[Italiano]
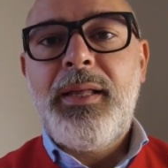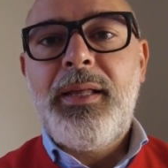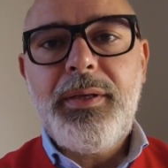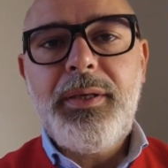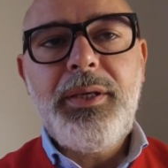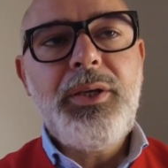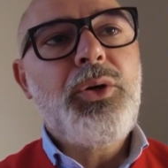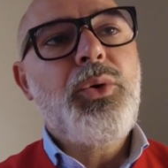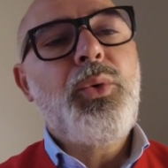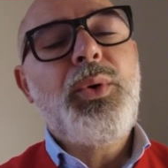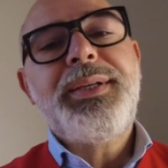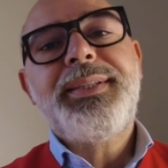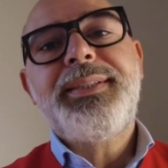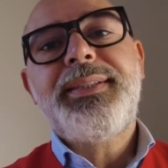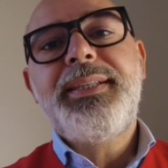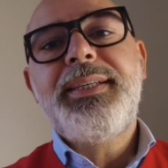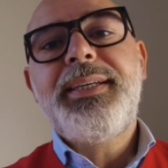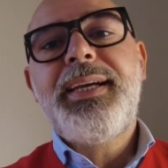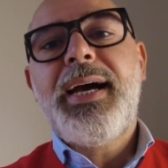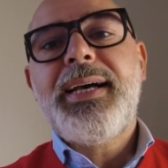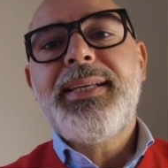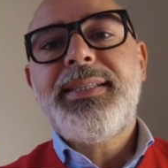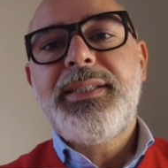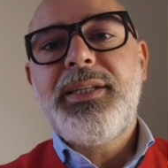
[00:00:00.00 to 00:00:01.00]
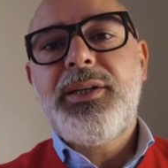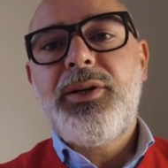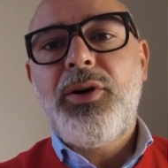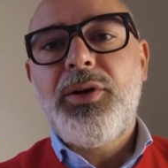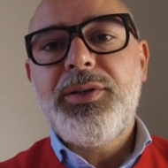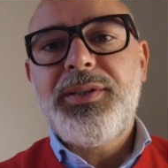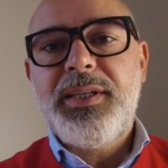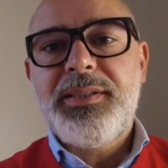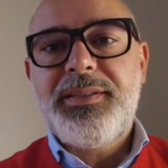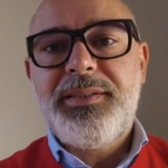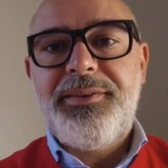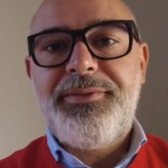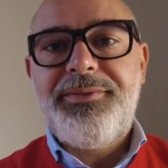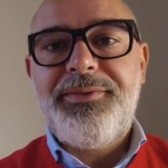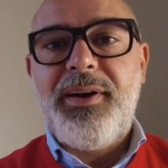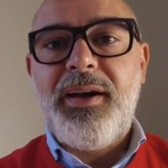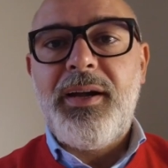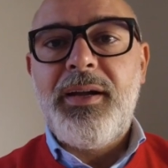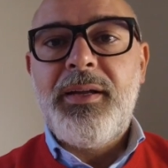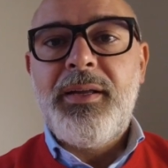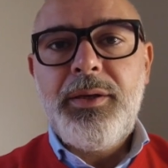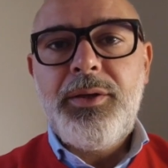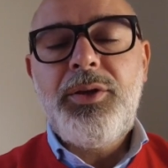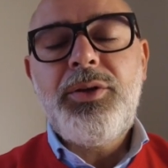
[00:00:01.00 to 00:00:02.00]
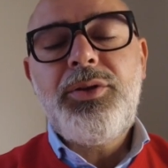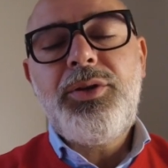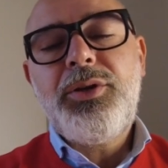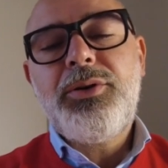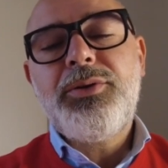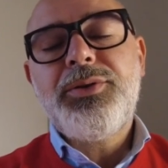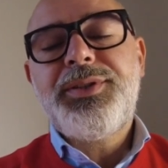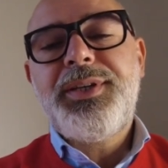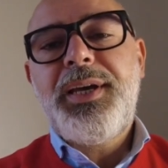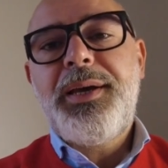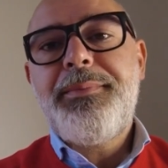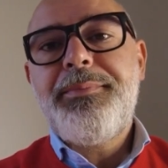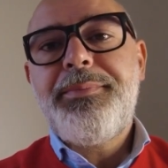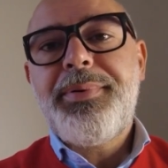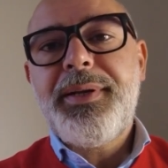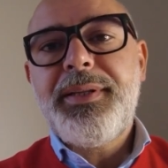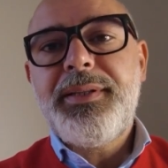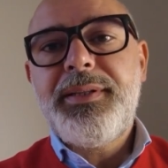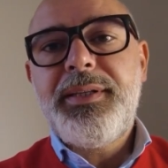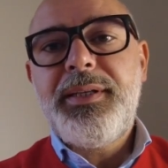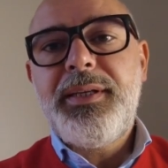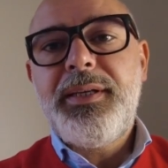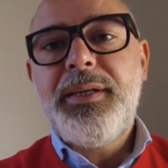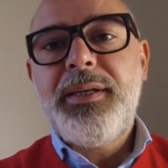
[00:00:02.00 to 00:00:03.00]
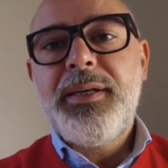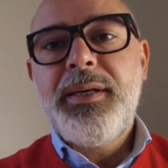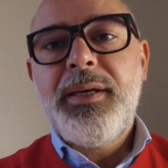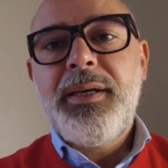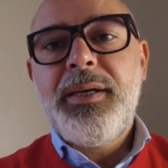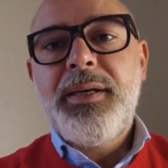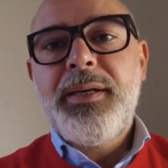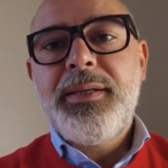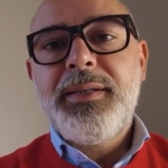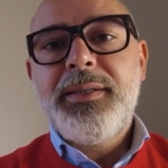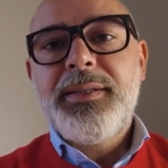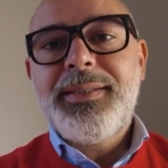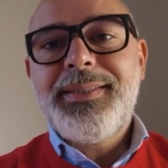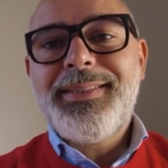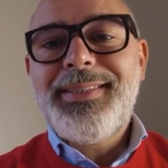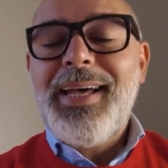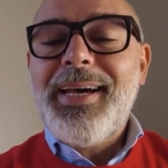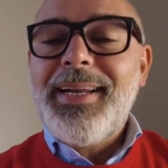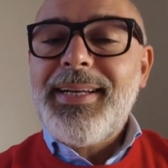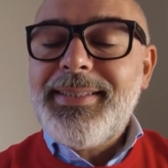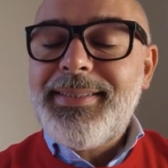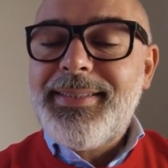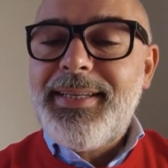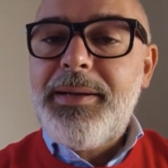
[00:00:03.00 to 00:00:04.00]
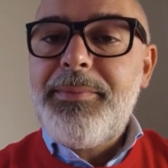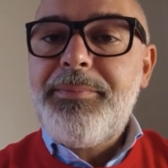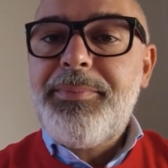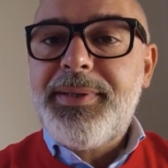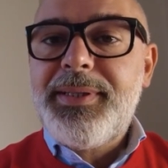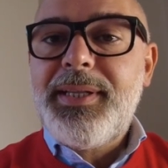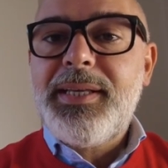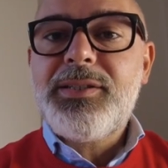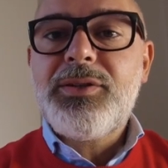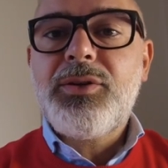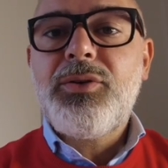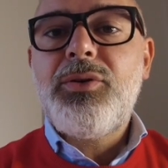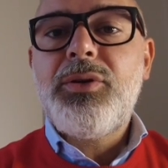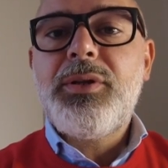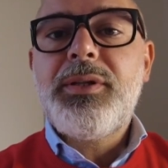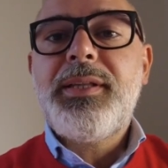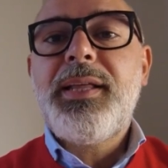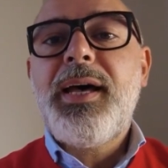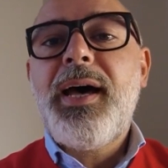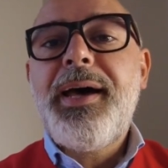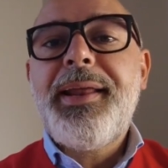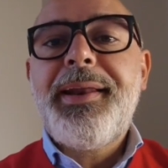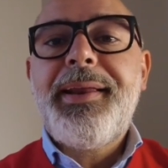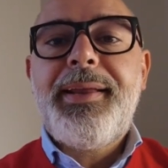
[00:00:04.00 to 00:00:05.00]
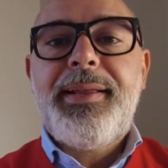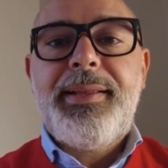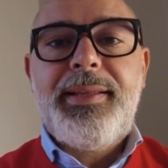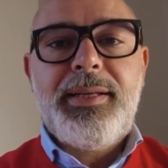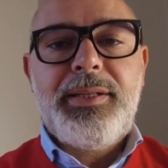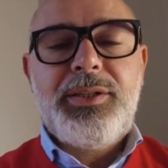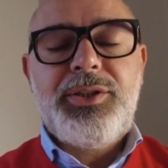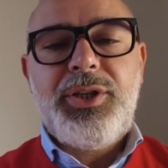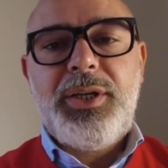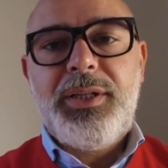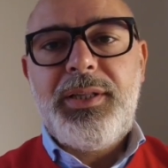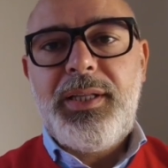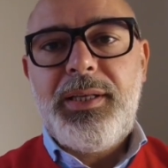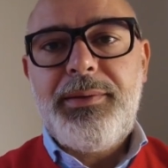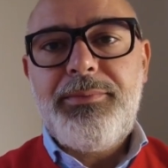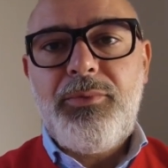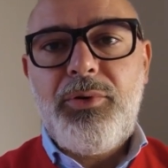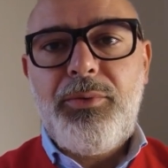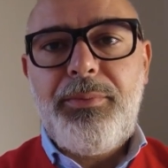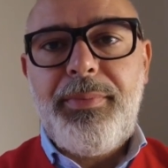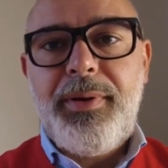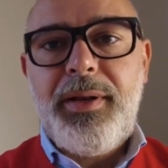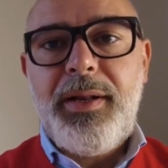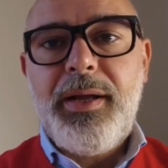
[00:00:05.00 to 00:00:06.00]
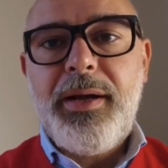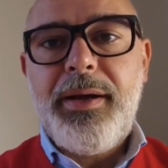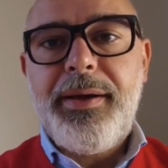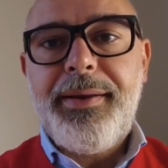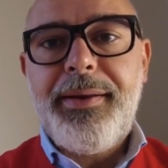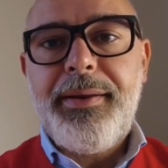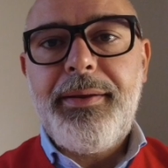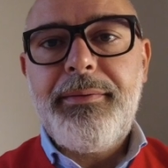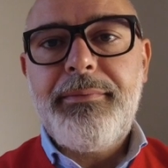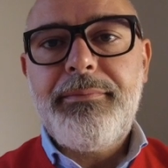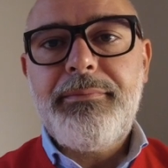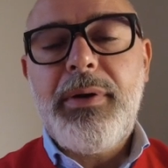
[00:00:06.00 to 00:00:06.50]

In questi casi cosa si fa? Io dico sempre di stare sempre ad ascoltare gli agenti immobiliari,